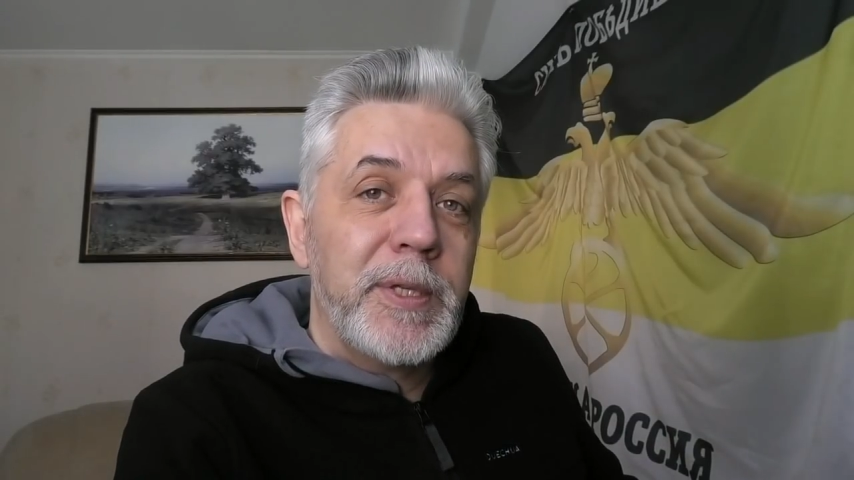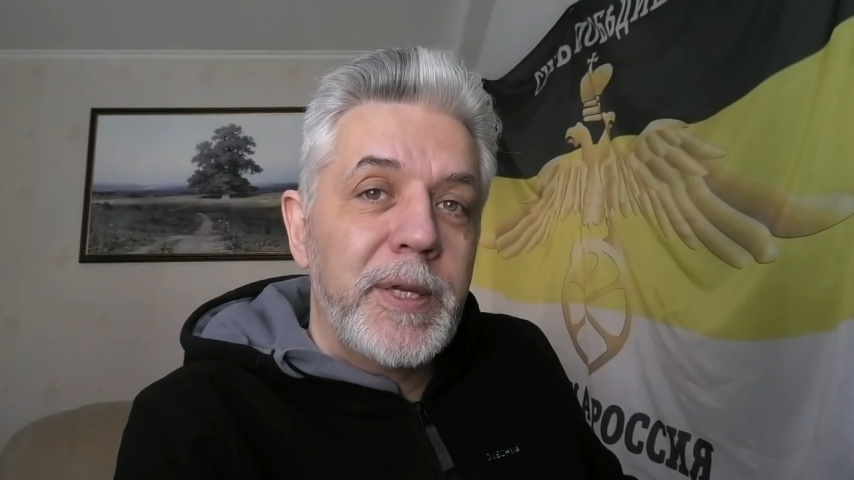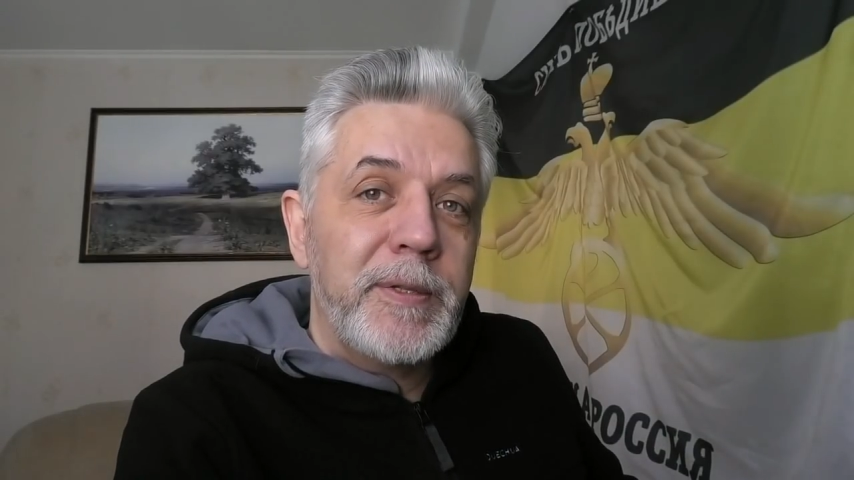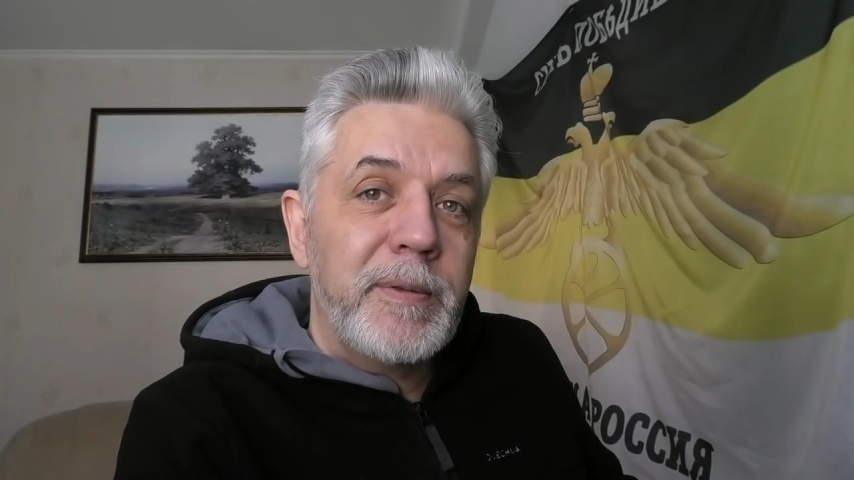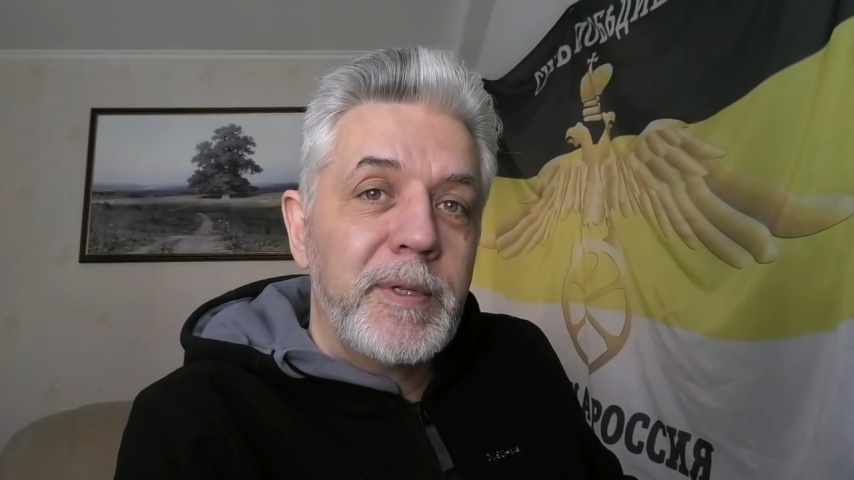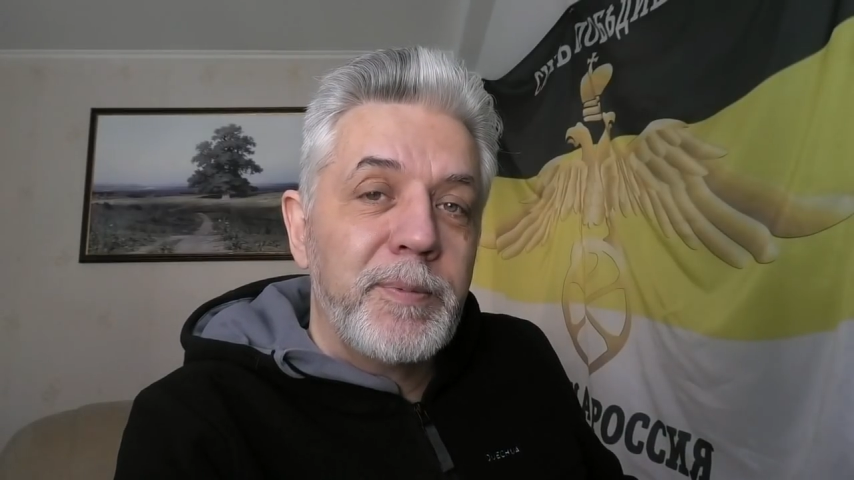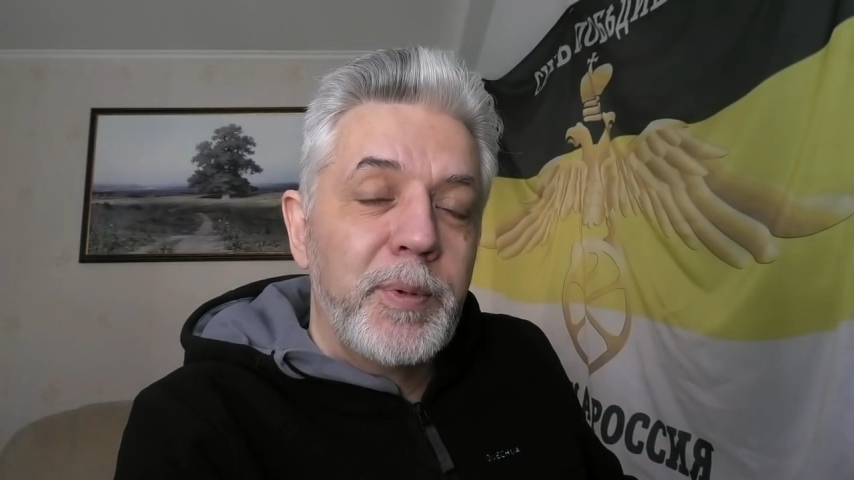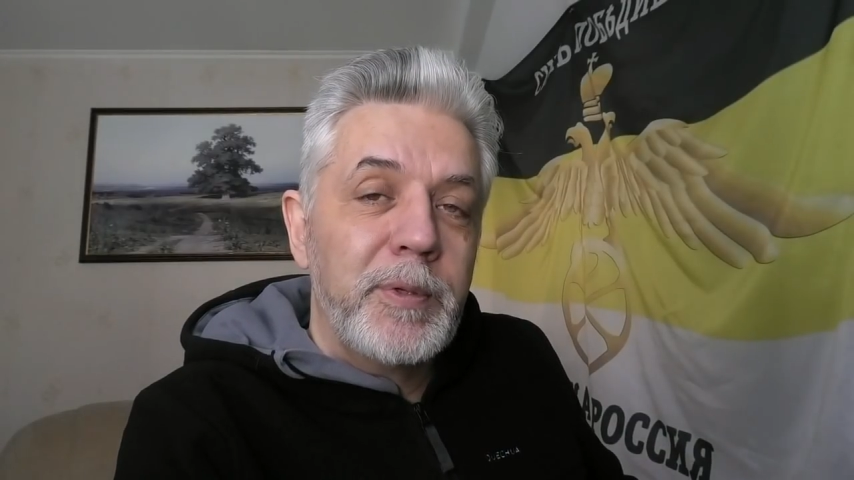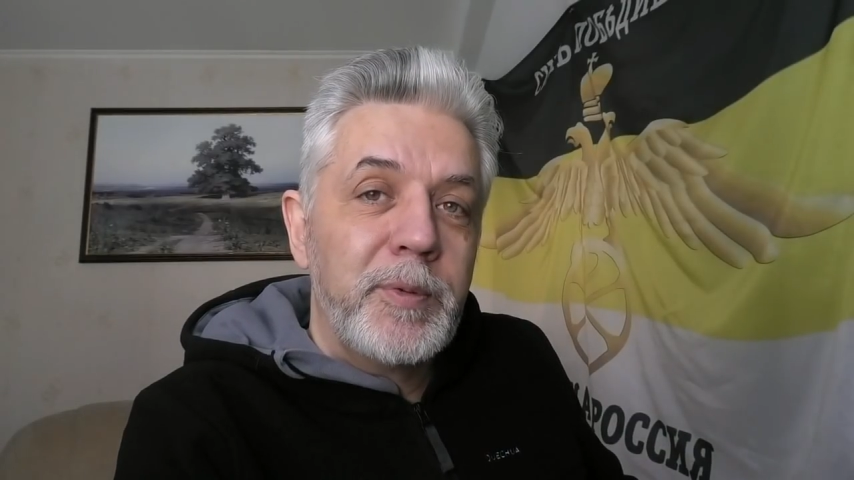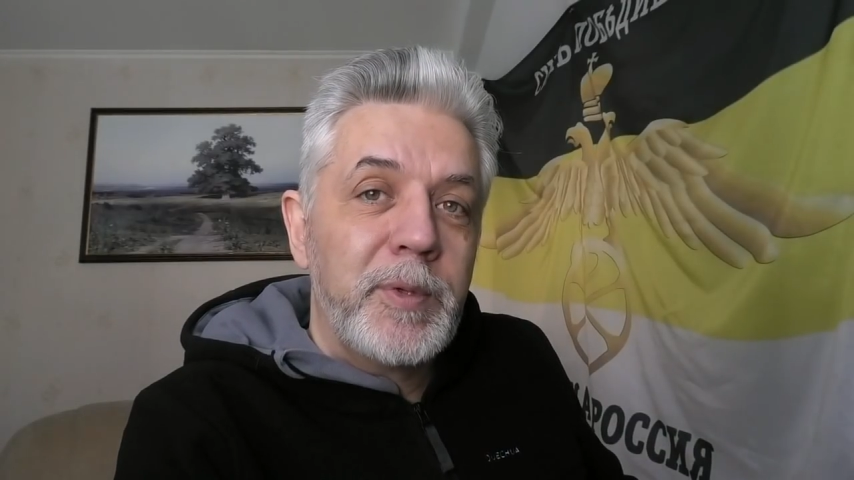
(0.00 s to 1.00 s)
средства
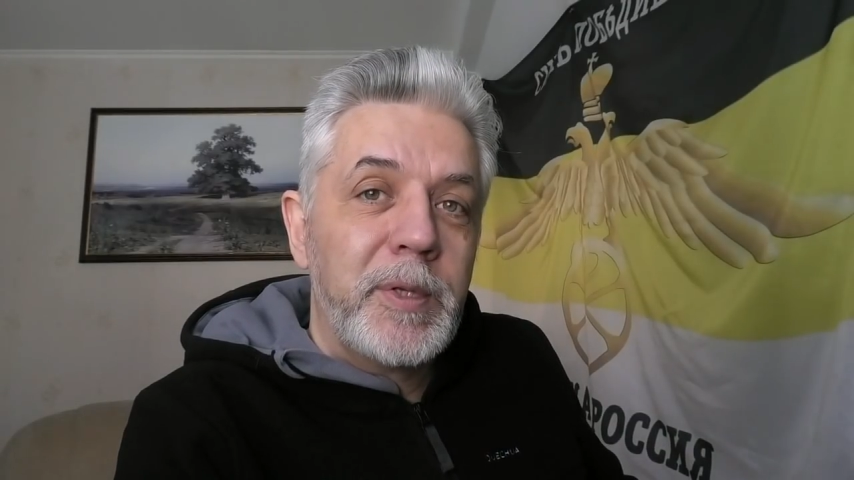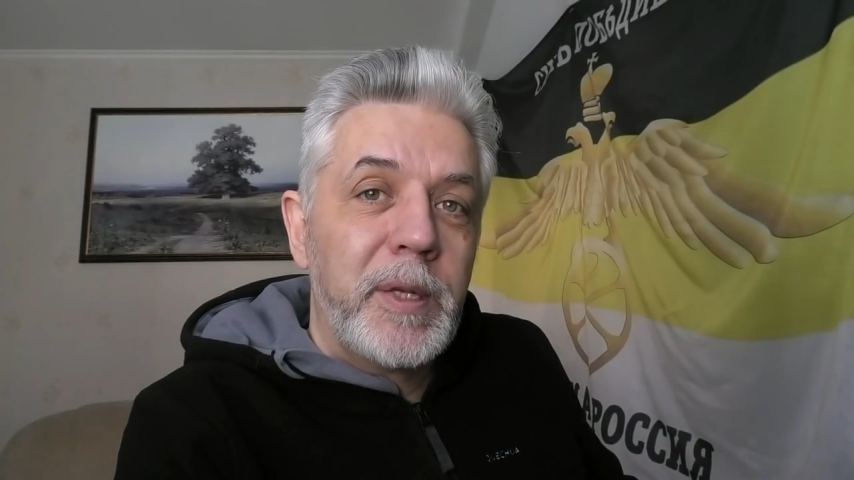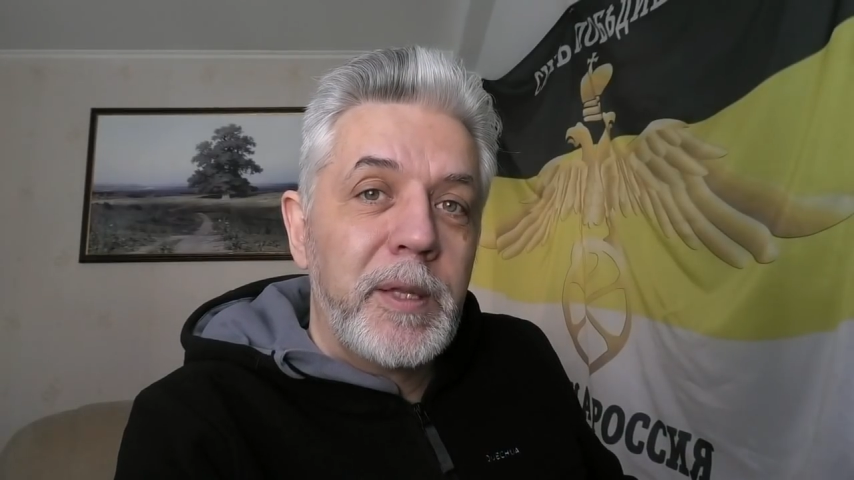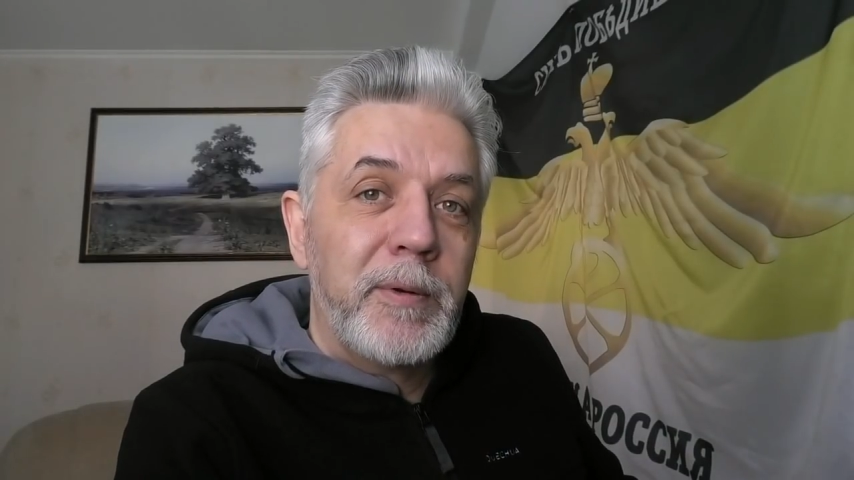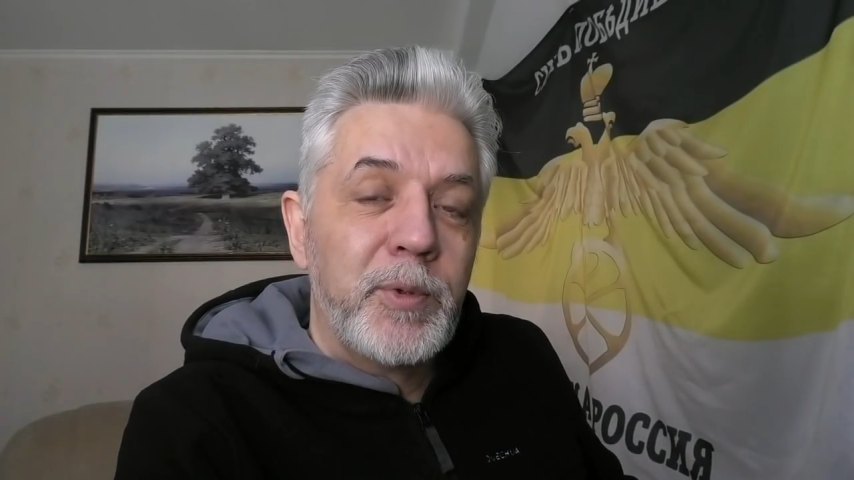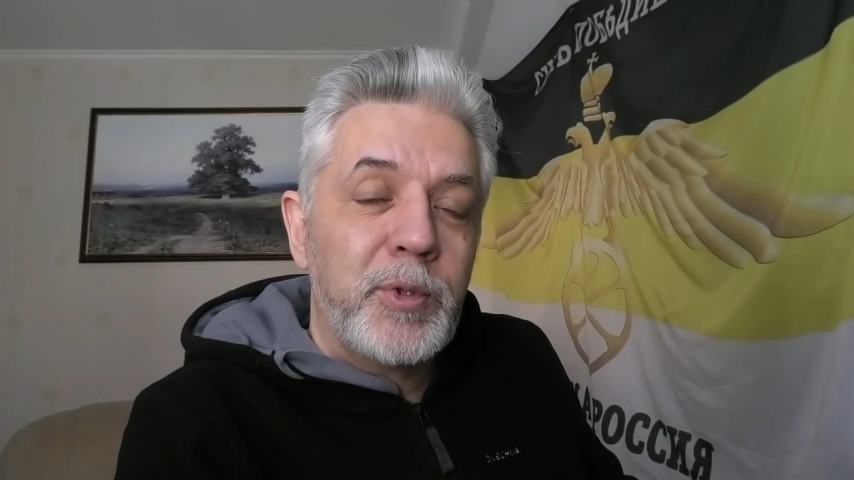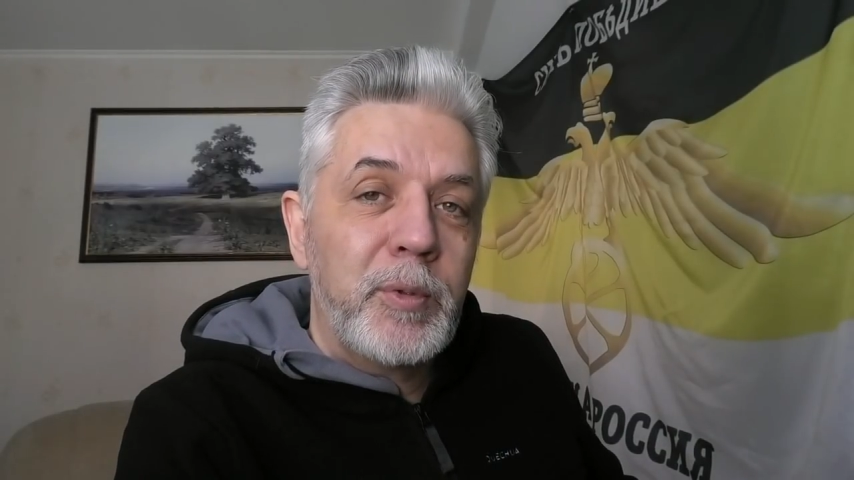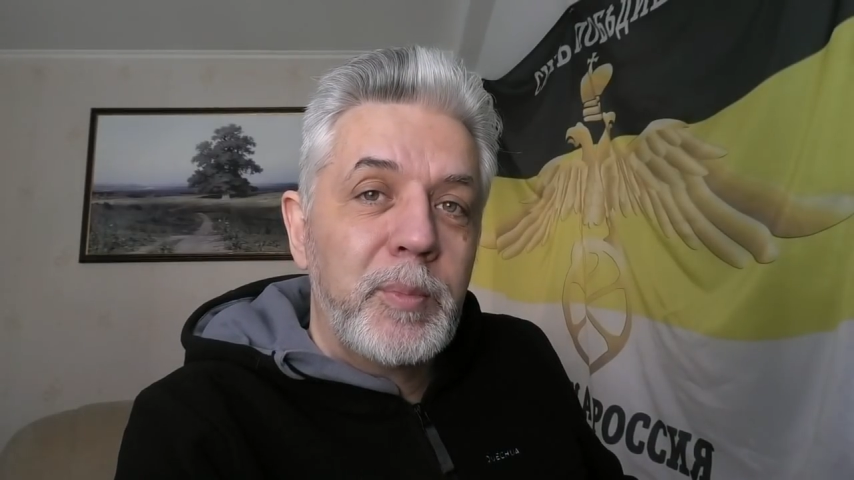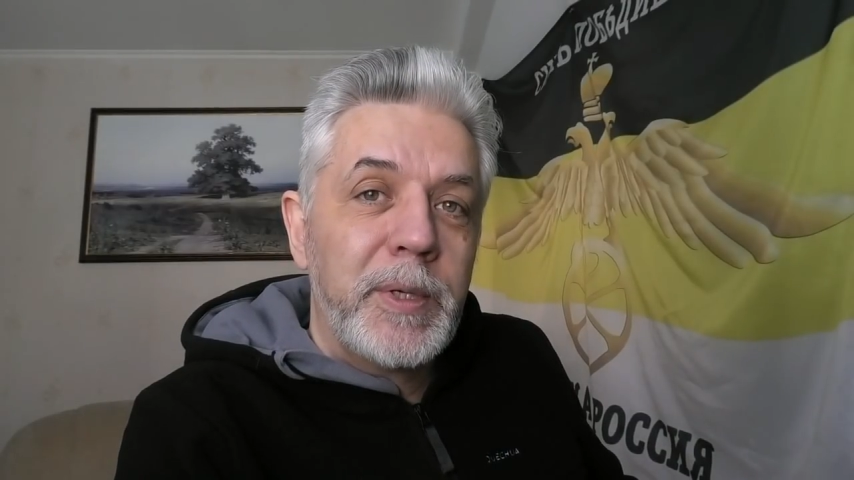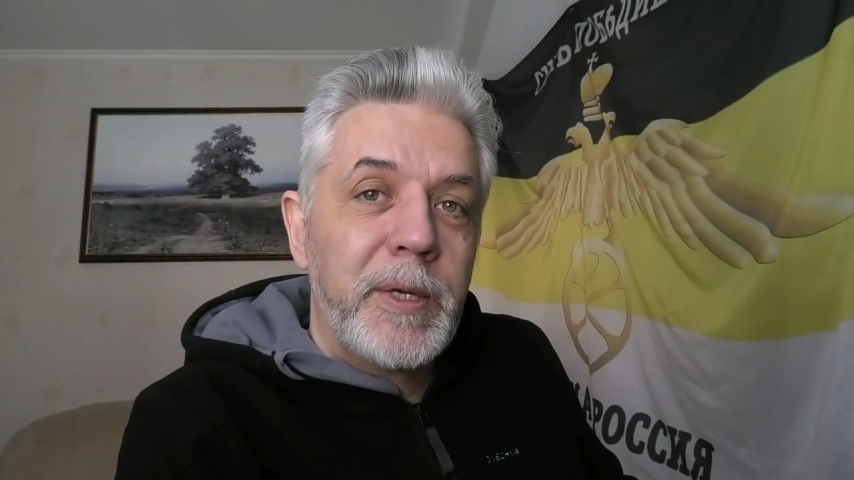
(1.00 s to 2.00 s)
используются для того,
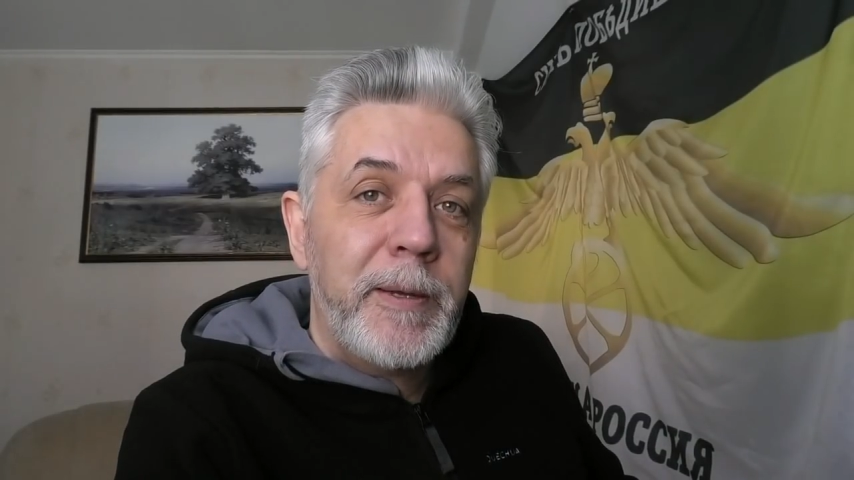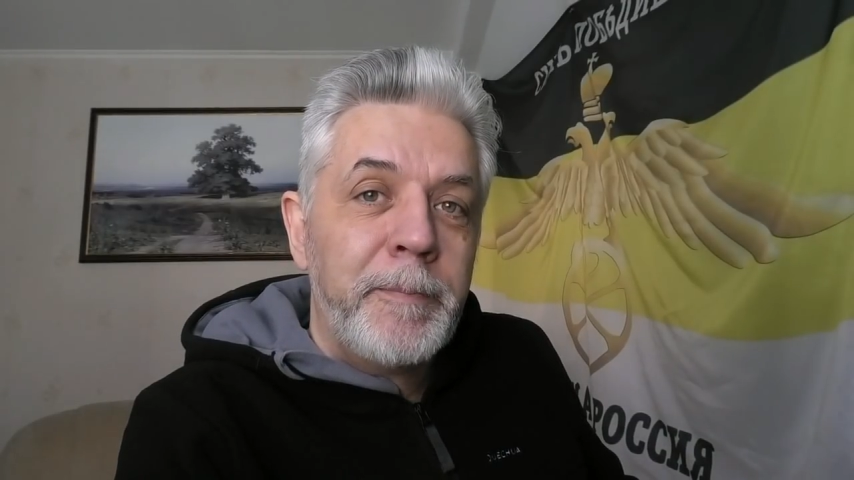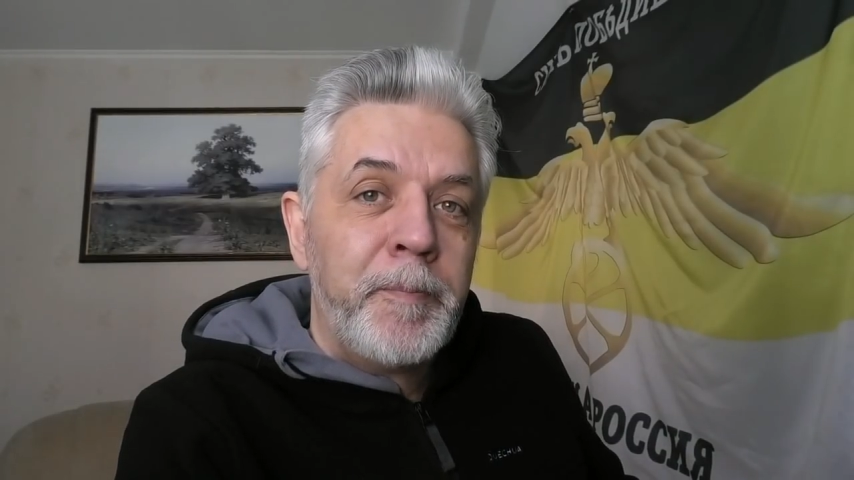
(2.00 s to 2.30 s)
чтобы